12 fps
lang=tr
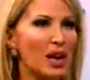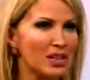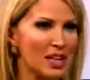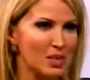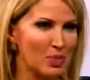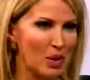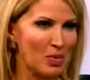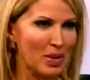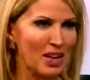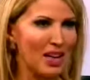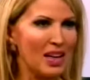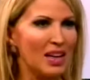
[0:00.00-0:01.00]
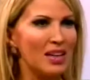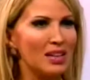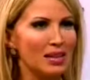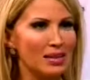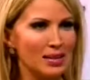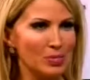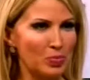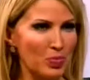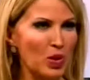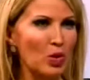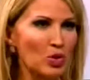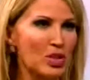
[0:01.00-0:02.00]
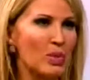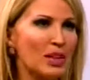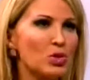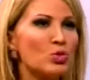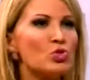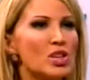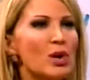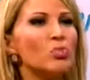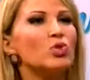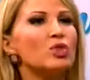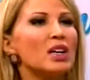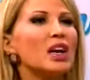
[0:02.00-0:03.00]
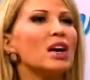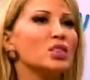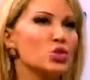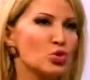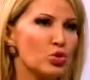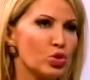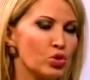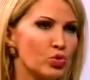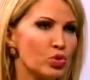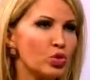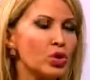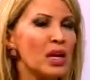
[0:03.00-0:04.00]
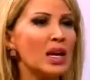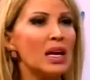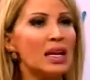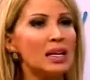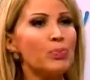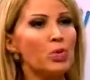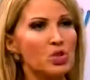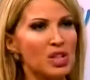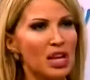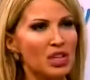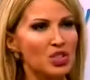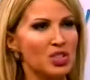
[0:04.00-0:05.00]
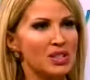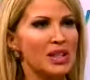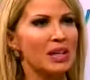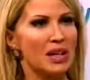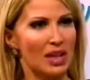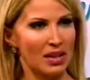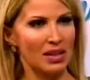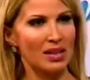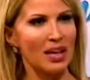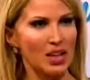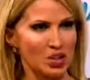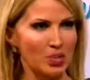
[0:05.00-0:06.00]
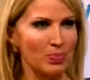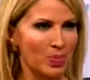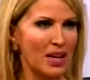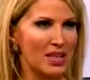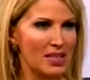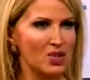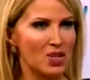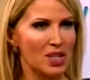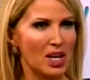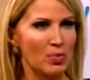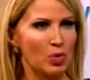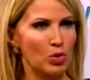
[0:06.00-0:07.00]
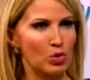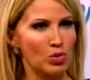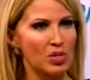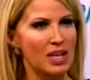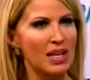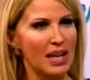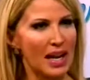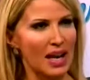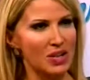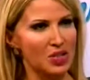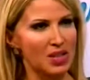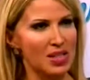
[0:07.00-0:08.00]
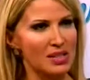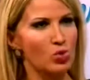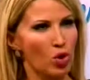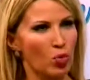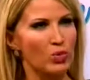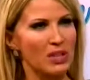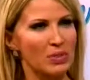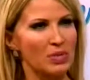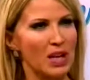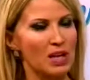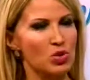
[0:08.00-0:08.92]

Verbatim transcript: anlatmam. Ee, bir yöntem anlatıyorsam mutlaka taşıyorumdur. Liposakşında e, eşim plastik cerrah biliyorsunuz. Senelerce dedi doğumlarımdan